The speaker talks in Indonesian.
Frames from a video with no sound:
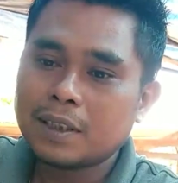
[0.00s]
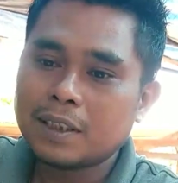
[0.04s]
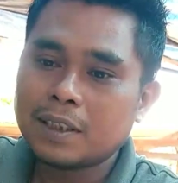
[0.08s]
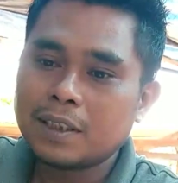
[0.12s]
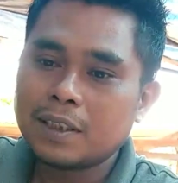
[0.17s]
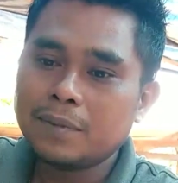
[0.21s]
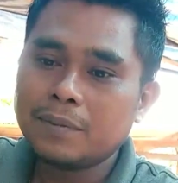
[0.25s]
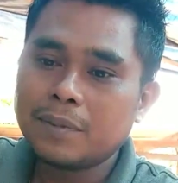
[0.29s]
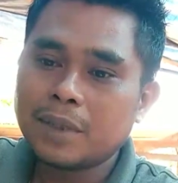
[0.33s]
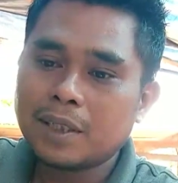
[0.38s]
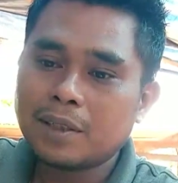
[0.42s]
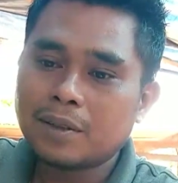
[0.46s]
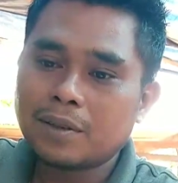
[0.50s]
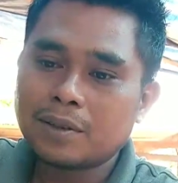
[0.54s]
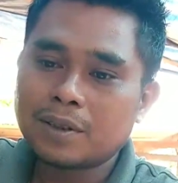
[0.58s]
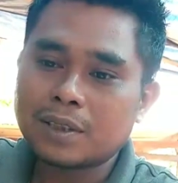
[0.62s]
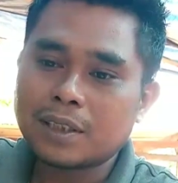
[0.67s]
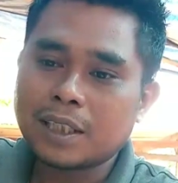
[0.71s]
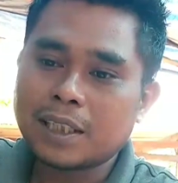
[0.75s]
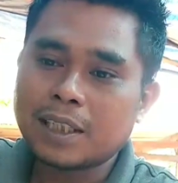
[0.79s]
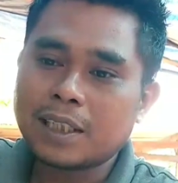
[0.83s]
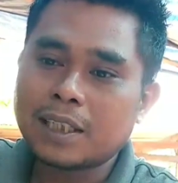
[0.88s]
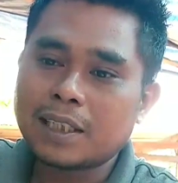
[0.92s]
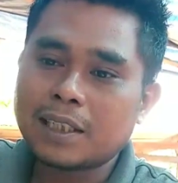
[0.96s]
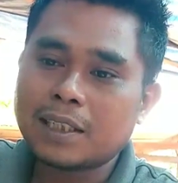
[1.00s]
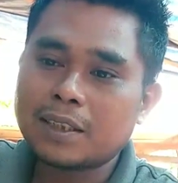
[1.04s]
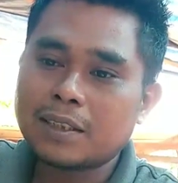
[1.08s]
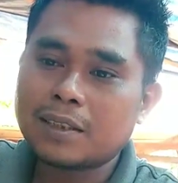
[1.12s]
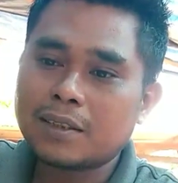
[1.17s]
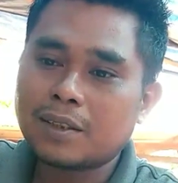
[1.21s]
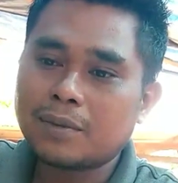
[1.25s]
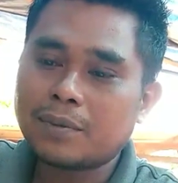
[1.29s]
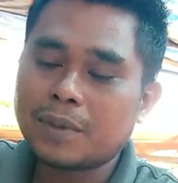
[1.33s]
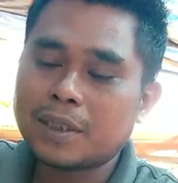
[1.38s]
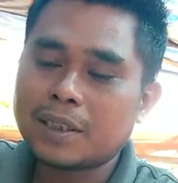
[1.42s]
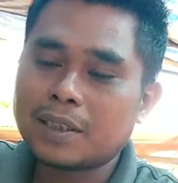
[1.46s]
ini menurut saya
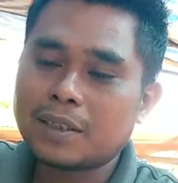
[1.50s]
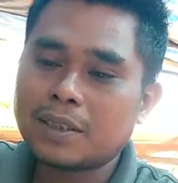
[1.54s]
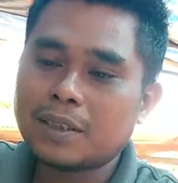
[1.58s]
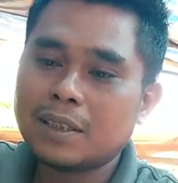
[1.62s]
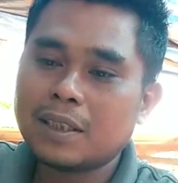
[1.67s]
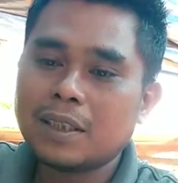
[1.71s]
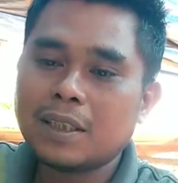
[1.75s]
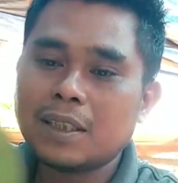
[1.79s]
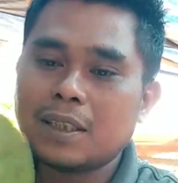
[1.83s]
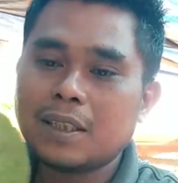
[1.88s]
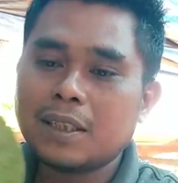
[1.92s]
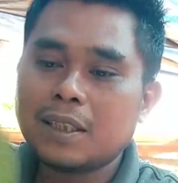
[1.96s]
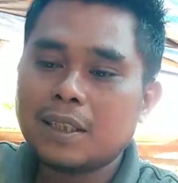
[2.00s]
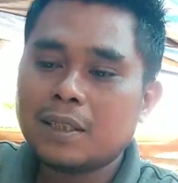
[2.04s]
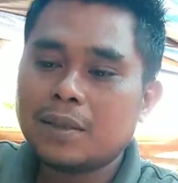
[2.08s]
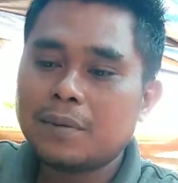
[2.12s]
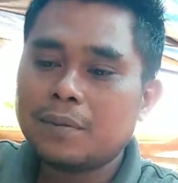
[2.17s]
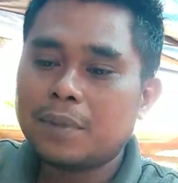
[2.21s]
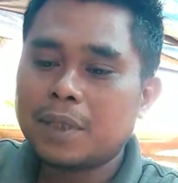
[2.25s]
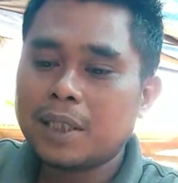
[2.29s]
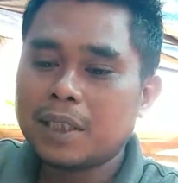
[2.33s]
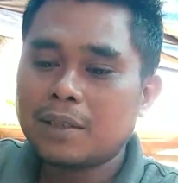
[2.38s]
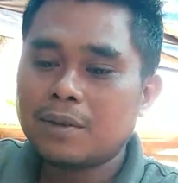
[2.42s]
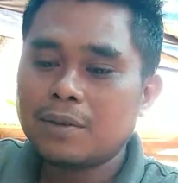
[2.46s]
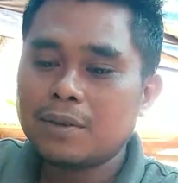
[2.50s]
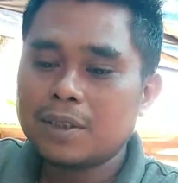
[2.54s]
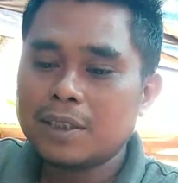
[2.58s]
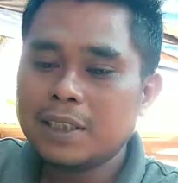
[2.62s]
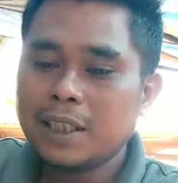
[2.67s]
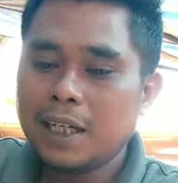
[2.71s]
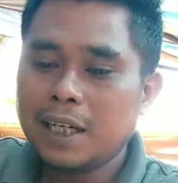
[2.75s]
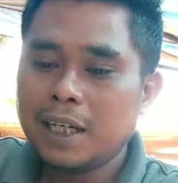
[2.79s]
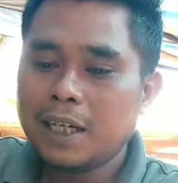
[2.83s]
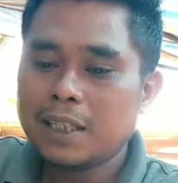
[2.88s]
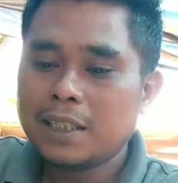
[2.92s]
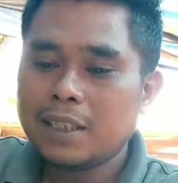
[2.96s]
sobat
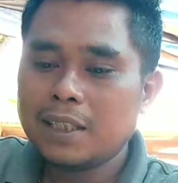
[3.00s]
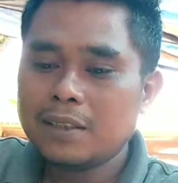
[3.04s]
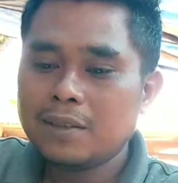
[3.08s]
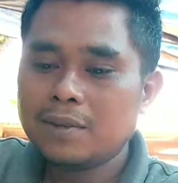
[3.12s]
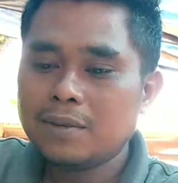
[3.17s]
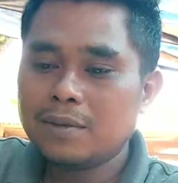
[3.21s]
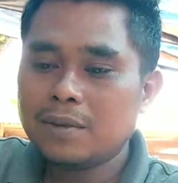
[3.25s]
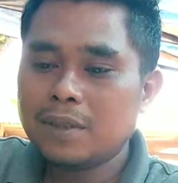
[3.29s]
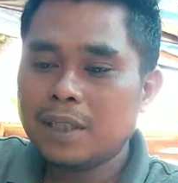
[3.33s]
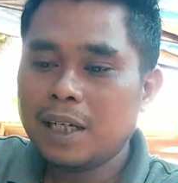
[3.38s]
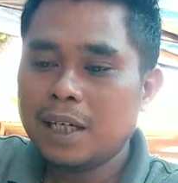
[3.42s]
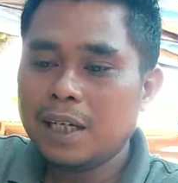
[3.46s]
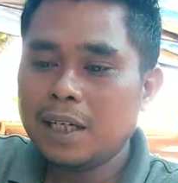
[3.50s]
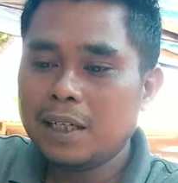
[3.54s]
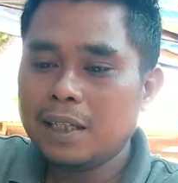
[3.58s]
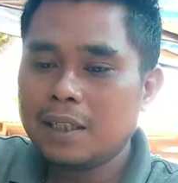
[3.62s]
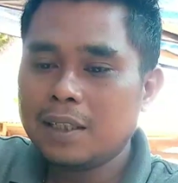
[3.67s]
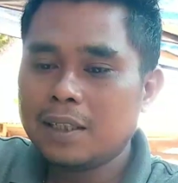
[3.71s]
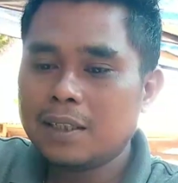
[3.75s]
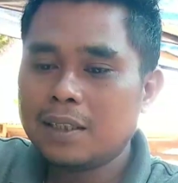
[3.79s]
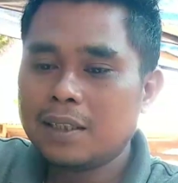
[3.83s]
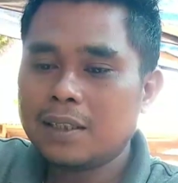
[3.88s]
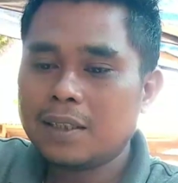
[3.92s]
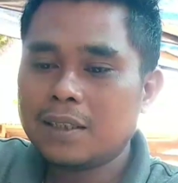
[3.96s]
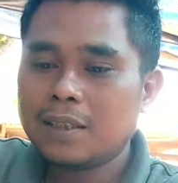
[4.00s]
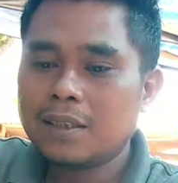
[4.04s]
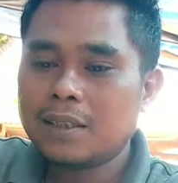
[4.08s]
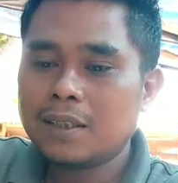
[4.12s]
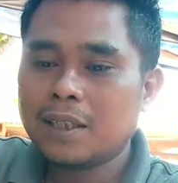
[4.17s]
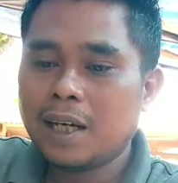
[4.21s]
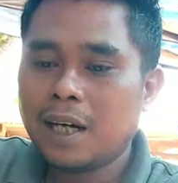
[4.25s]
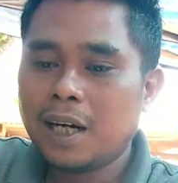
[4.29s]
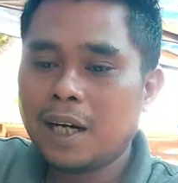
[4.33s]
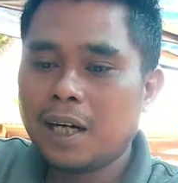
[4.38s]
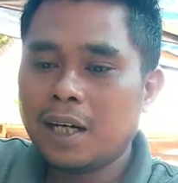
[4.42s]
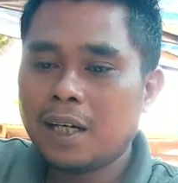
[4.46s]
berikutnya ada juga
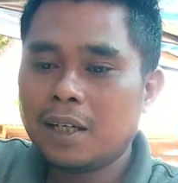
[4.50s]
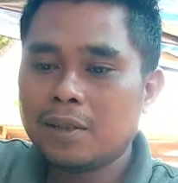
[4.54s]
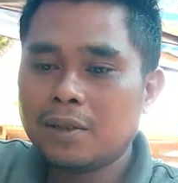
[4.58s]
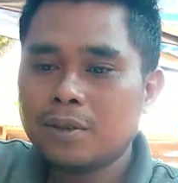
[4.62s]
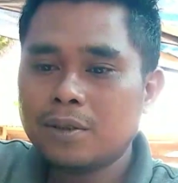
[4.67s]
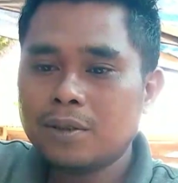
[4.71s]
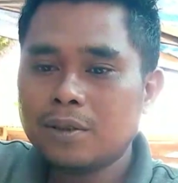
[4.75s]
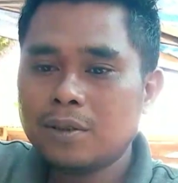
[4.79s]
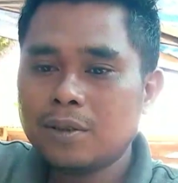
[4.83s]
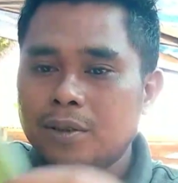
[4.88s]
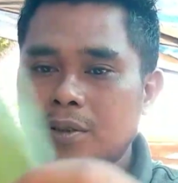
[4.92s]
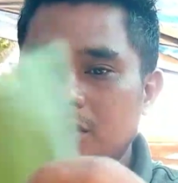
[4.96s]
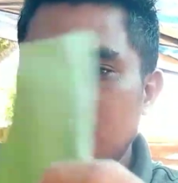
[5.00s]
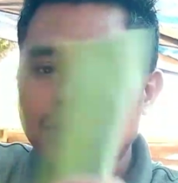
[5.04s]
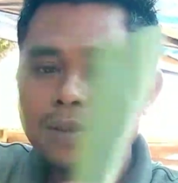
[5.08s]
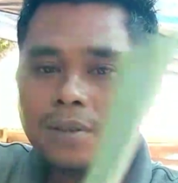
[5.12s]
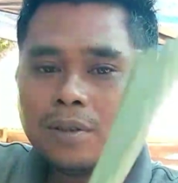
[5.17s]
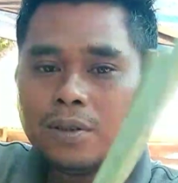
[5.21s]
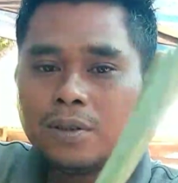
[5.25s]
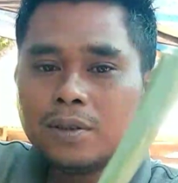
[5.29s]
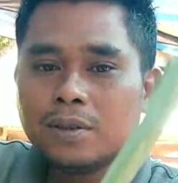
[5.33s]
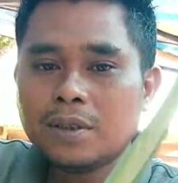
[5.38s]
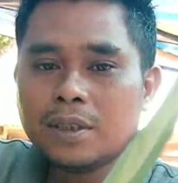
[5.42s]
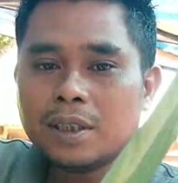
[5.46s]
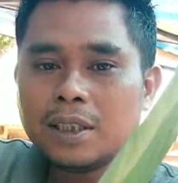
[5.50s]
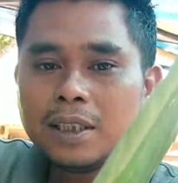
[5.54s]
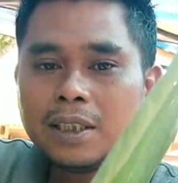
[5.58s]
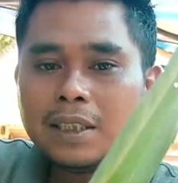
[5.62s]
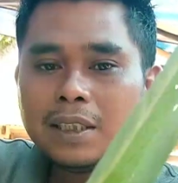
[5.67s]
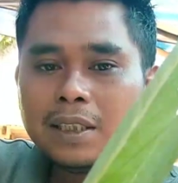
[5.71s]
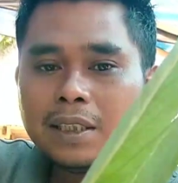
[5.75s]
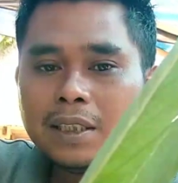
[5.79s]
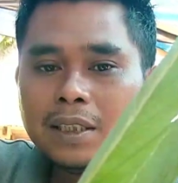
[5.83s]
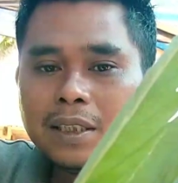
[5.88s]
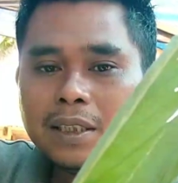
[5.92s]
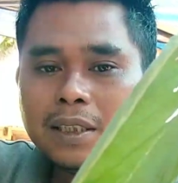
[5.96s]
daun
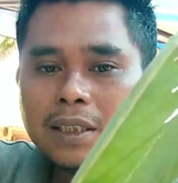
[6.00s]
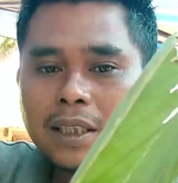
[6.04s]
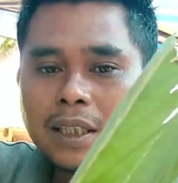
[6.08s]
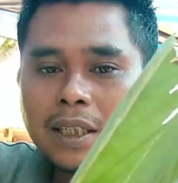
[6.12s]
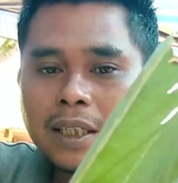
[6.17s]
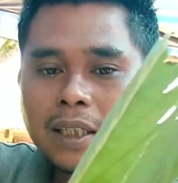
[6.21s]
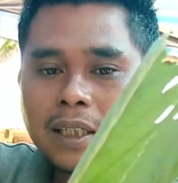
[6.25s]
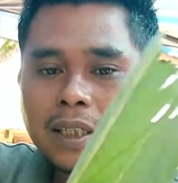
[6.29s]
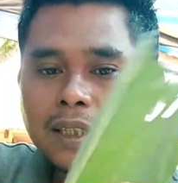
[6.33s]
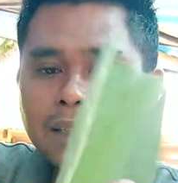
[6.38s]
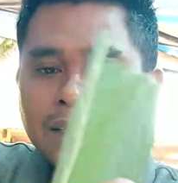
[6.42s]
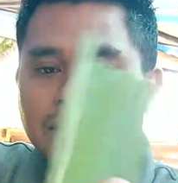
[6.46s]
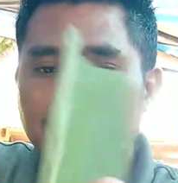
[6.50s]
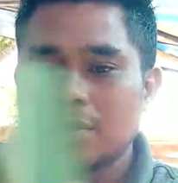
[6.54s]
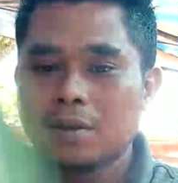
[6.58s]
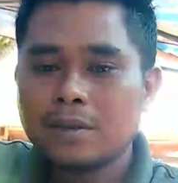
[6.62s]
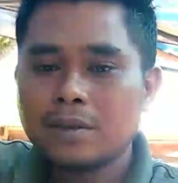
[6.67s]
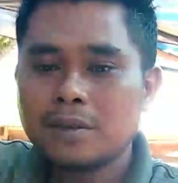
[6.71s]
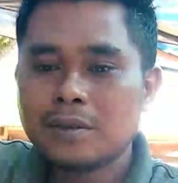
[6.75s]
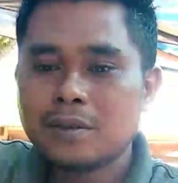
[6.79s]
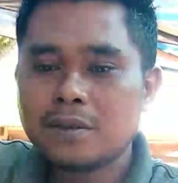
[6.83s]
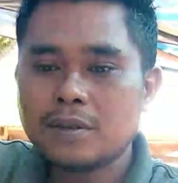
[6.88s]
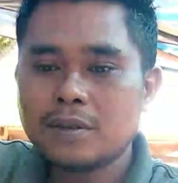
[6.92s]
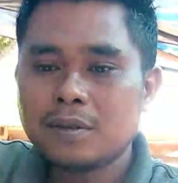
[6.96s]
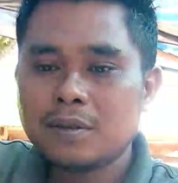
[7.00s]
ini daun